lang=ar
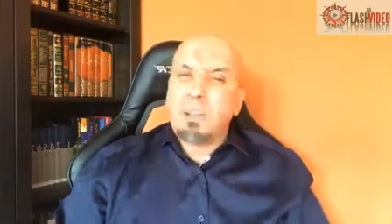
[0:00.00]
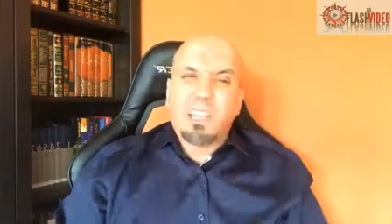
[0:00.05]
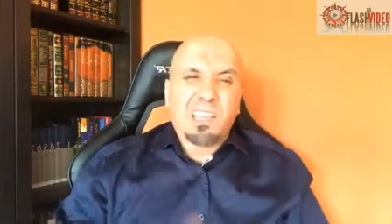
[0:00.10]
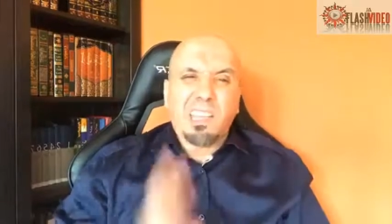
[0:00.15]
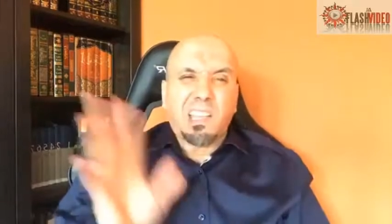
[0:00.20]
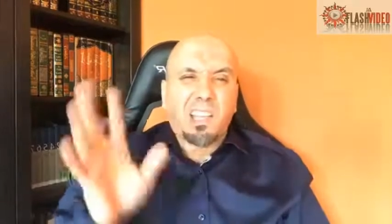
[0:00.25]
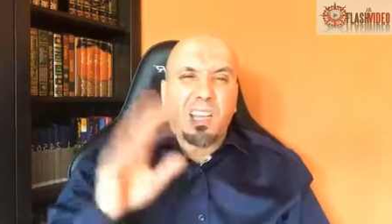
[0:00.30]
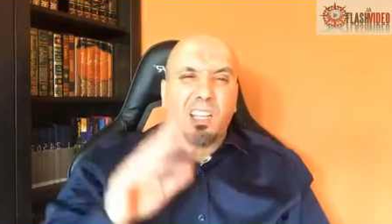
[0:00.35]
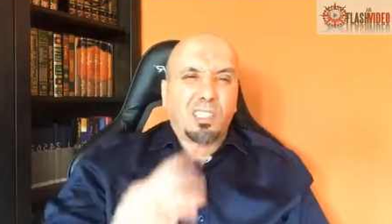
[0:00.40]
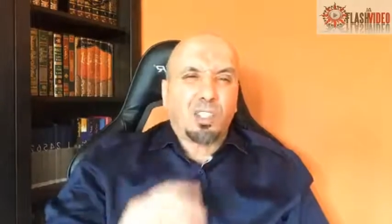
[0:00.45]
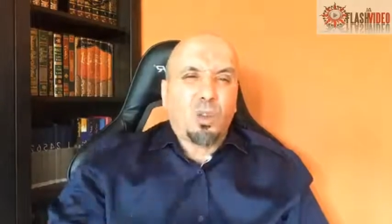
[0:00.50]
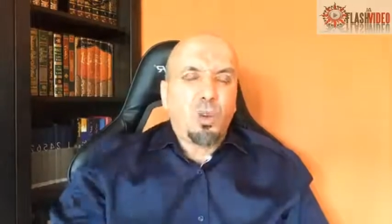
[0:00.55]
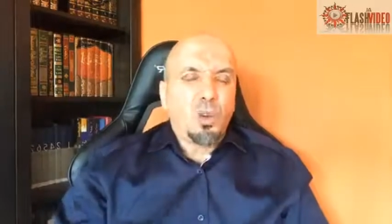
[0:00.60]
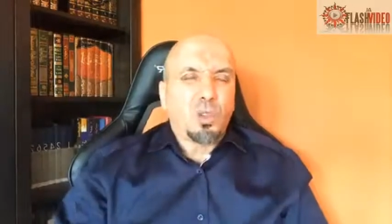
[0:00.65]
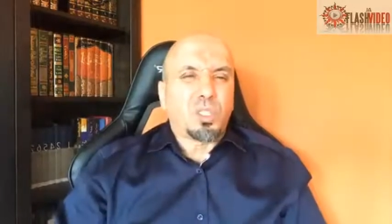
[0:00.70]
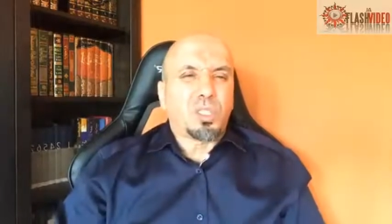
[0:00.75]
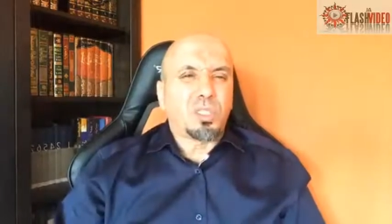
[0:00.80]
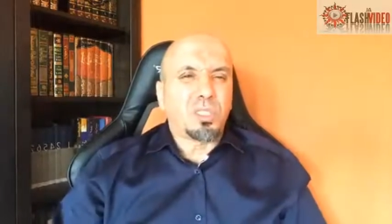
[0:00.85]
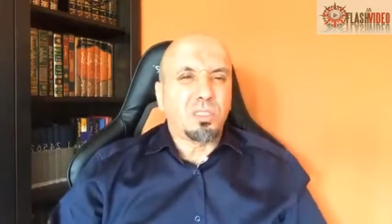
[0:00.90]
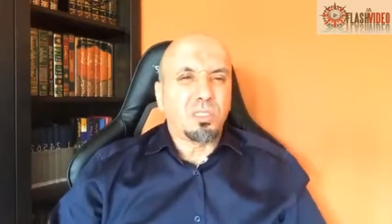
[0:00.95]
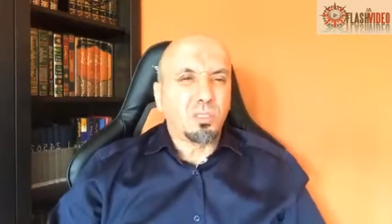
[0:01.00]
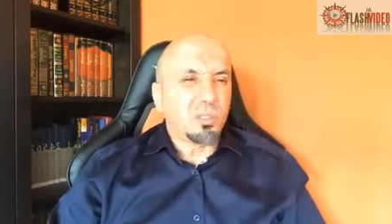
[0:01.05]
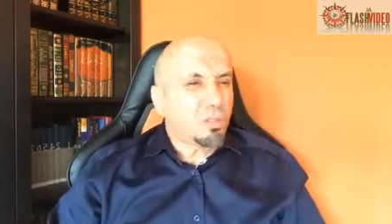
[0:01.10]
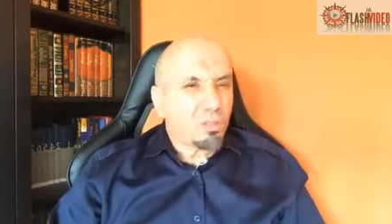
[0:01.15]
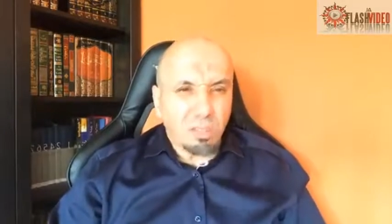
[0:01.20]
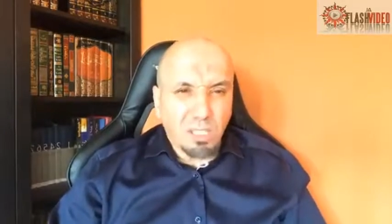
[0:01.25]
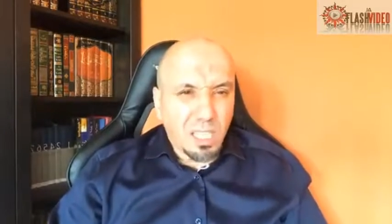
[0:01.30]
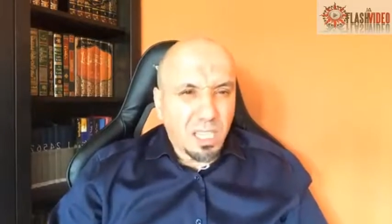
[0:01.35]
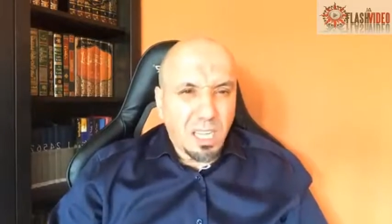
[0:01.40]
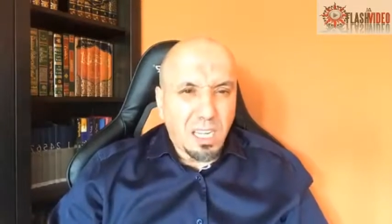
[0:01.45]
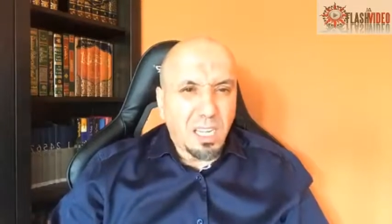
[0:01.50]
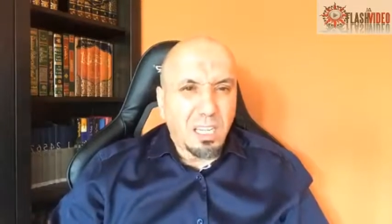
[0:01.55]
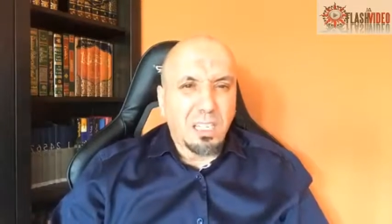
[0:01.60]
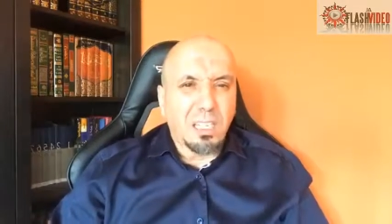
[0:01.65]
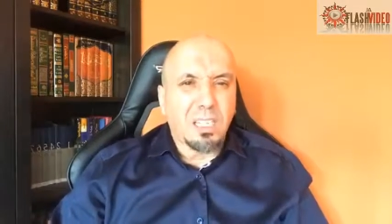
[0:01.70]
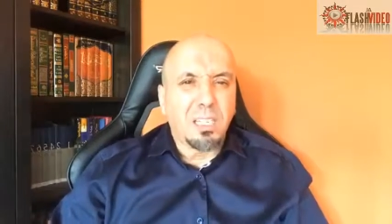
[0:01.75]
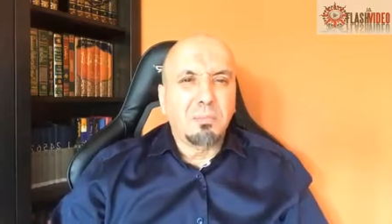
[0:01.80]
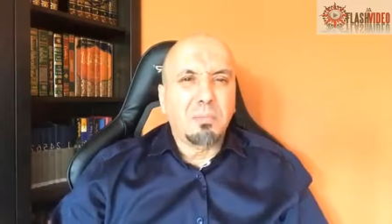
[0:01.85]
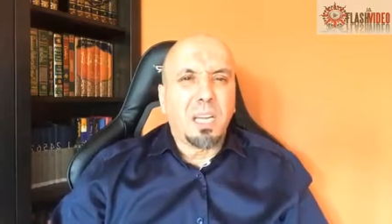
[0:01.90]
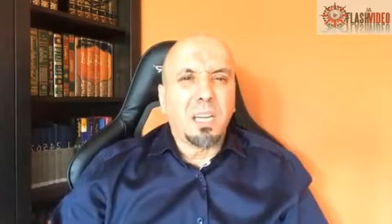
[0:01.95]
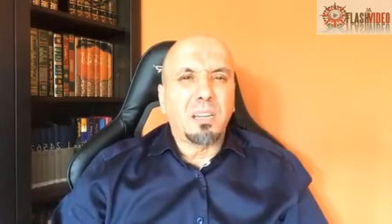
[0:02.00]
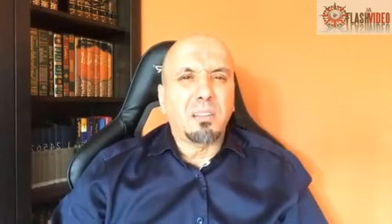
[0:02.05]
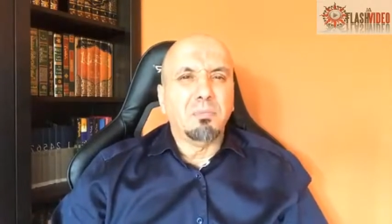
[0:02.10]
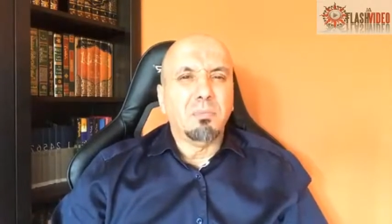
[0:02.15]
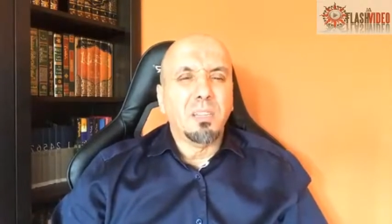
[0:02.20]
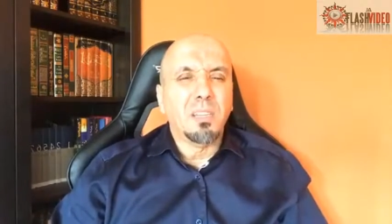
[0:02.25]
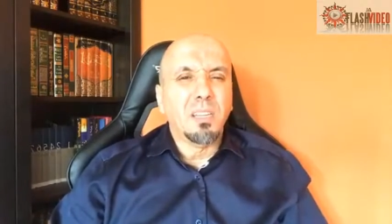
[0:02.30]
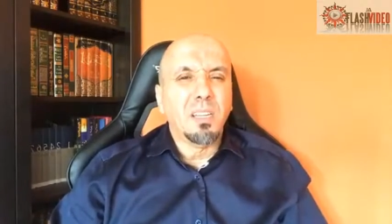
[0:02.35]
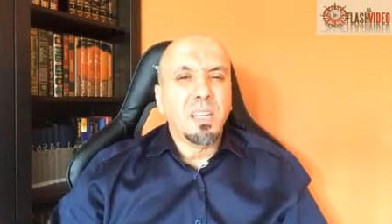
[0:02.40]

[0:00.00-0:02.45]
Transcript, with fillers: ما كيقاطعوش شكون اللي قال لك المعلم